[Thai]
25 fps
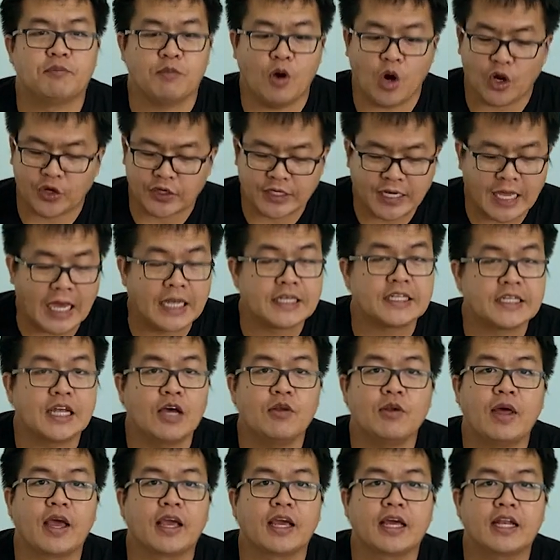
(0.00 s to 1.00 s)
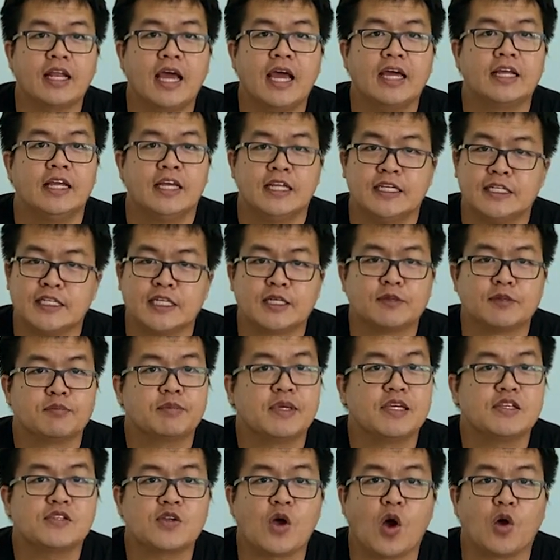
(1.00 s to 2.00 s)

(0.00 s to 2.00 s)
ผ่อนนานเท่าไหร่ก็ได้ 1 ปี